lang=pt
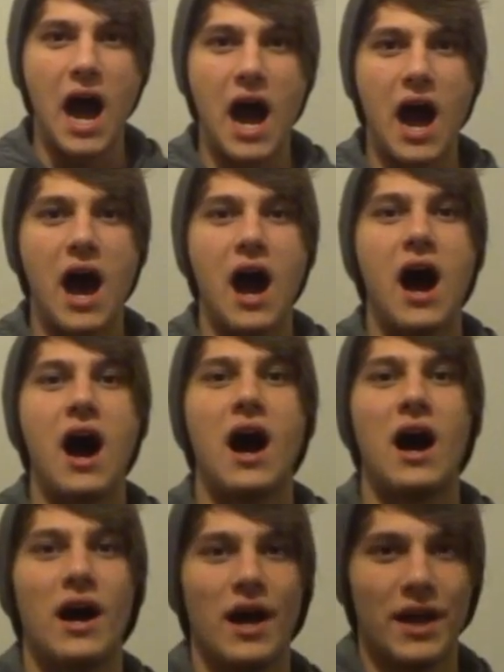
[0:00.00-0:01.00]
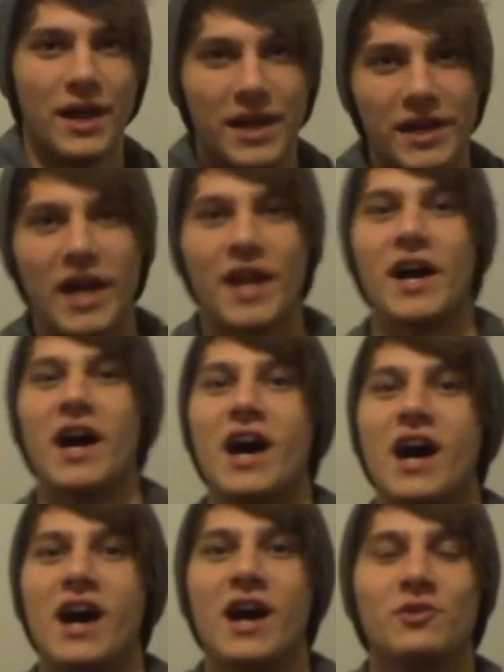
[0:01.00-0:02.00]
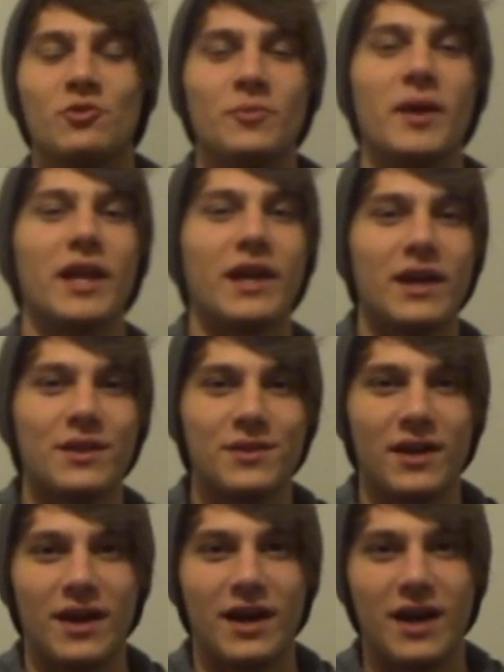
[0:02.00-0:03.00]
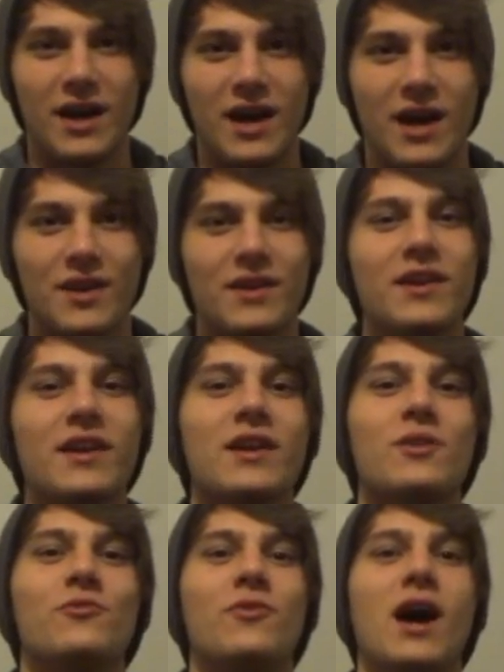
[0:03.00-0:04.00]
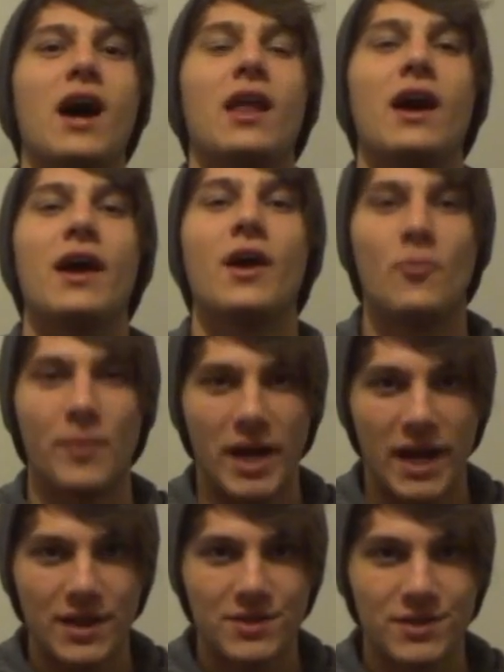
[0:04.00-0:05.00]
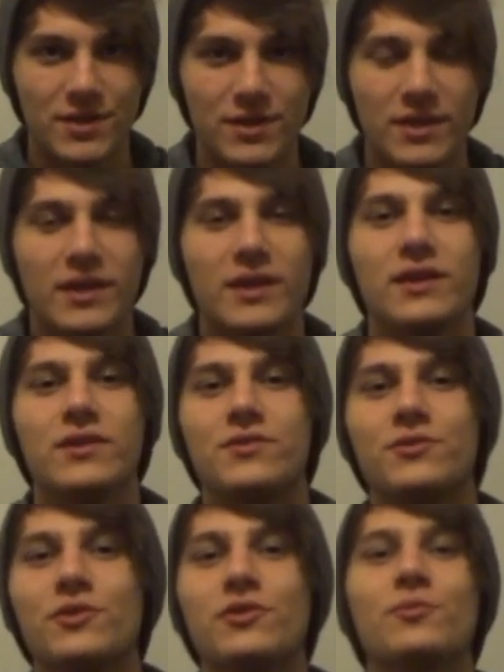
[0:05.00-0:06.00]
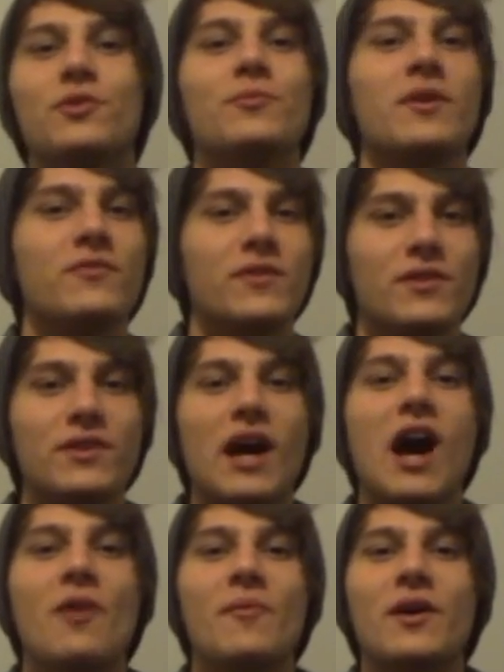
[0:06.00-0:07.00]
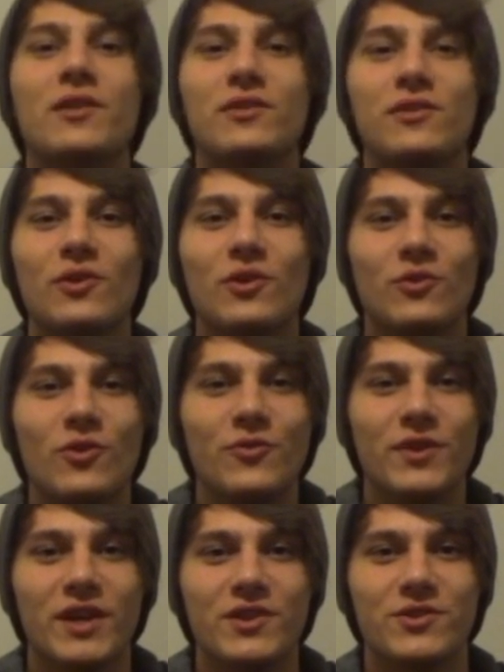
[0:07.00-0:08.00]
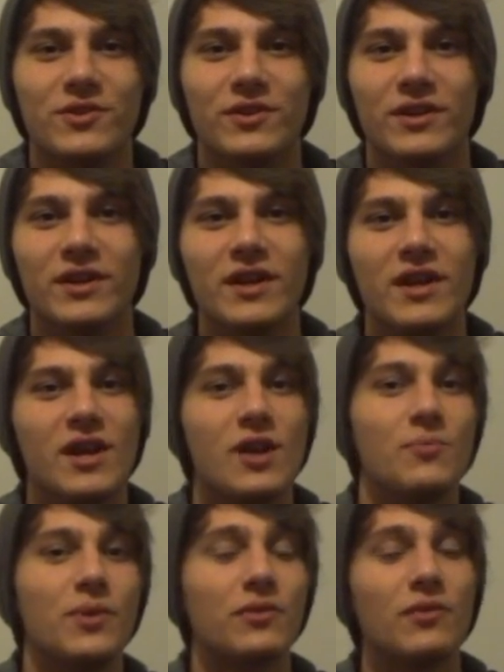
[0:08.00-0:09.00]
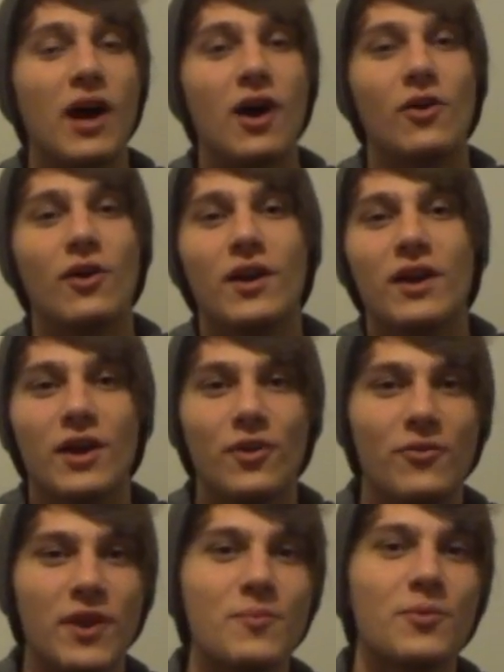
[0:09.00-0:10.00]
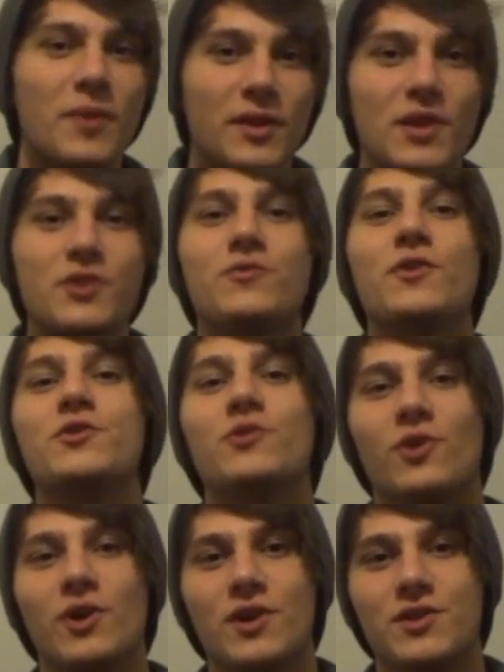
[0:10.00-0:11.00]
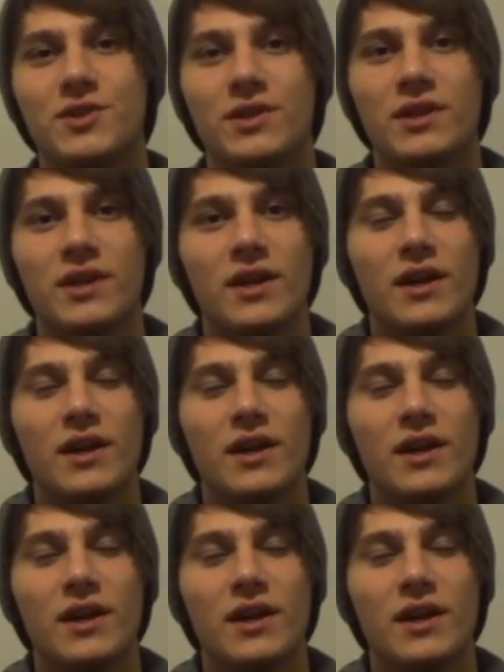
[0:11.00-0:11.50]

Aê galera, tudo beleza? Aqui quem fala é o Prates e sejam todos muito bem-vindos a mais um novo vídeo. Pessoal, eu venho por meio deste vídeo hoje